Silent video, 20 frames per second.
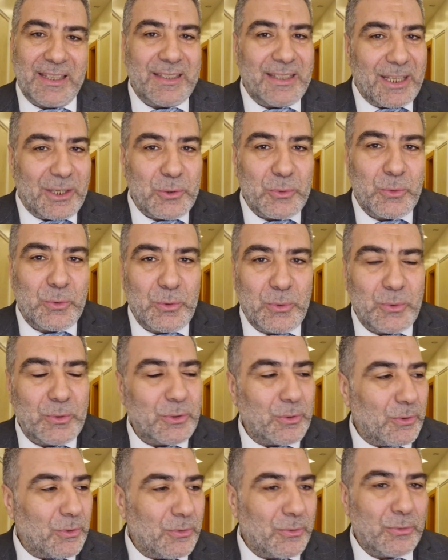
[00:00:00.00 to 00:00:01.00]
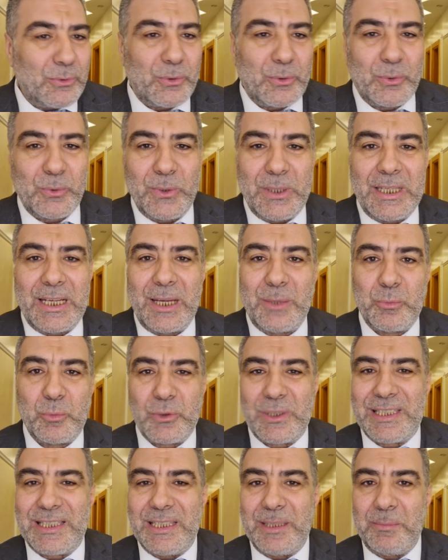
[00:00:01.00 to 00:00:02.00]
يقولون انظروا إلى
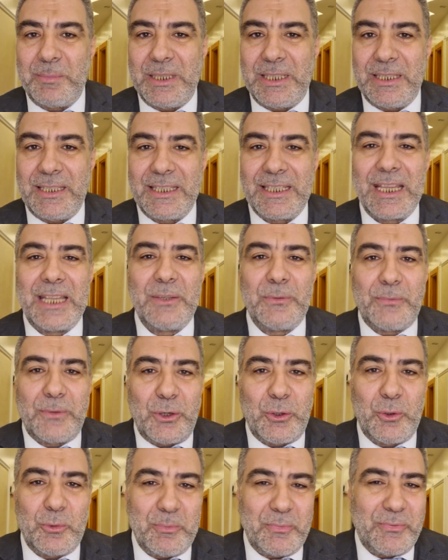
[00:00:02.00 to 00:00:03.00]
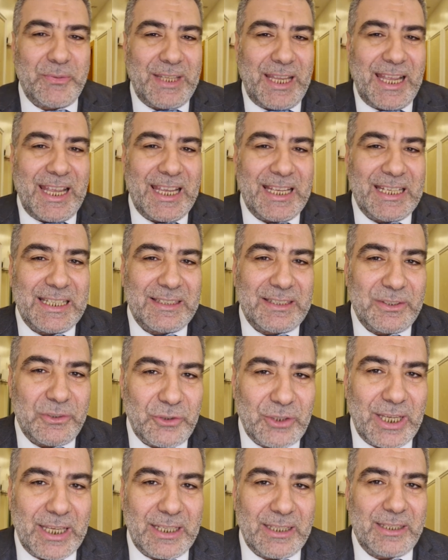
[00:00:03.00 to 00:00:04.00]
المسلمين كيف هم في حالة
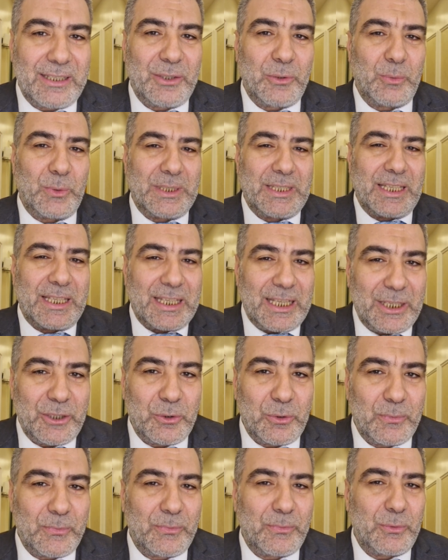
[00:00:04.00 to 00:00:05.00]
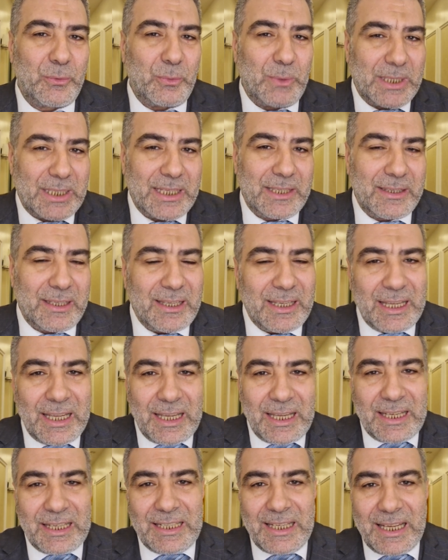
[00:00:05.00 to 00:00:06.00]
جهل وتخلف وكذا
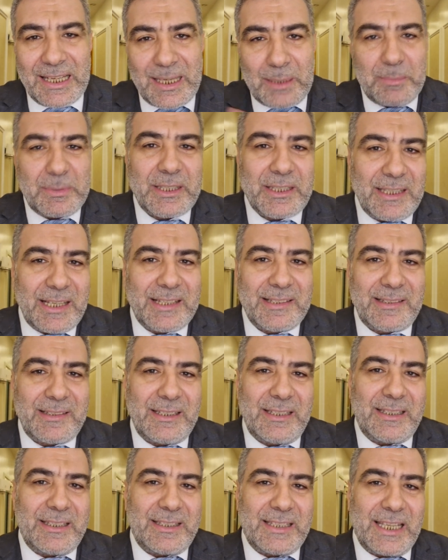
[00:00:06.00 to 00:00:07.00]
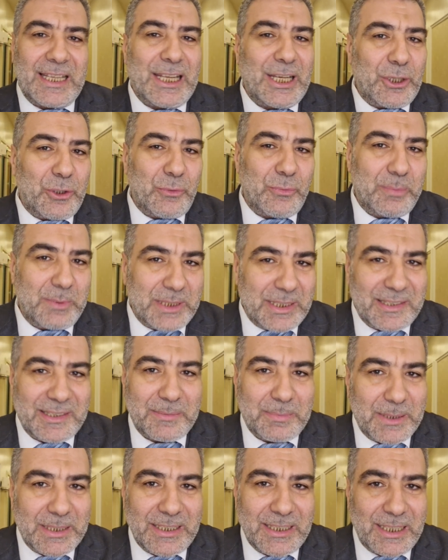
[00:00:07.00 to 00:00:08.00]
لأن مقياس التخلف
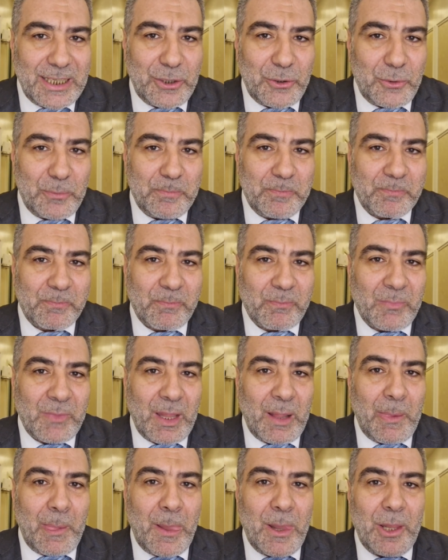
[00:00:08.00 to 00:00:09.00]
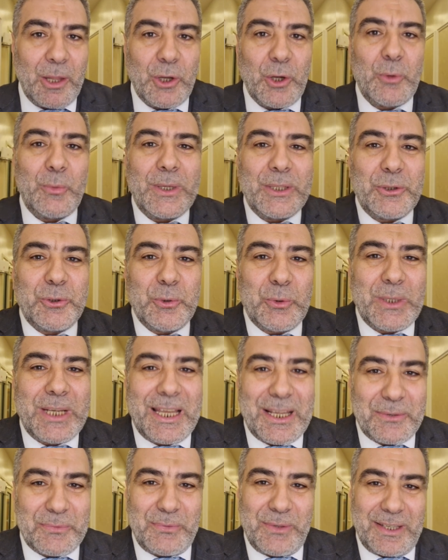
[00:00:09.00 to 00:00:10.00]
بالنسبة لهم هو
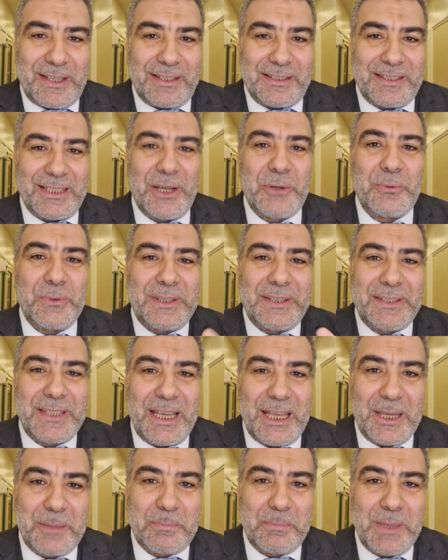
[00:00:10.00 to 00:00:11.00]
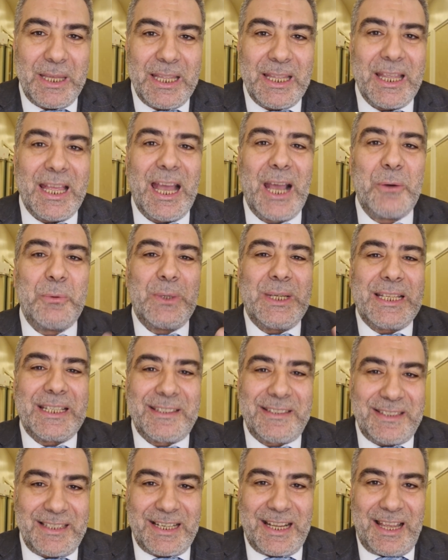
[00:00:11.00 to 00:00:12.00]
الدولار فقط أو الذهب أو
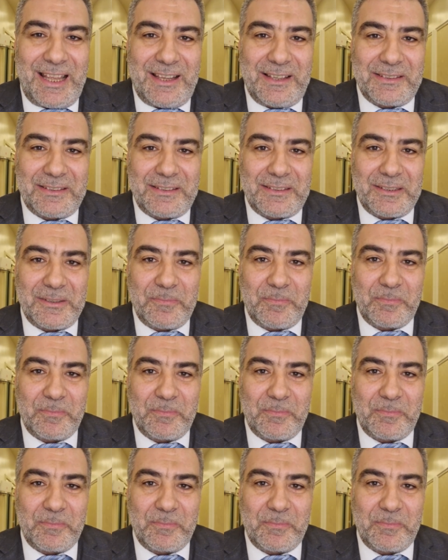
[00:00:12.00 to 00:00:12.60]
الاختراعات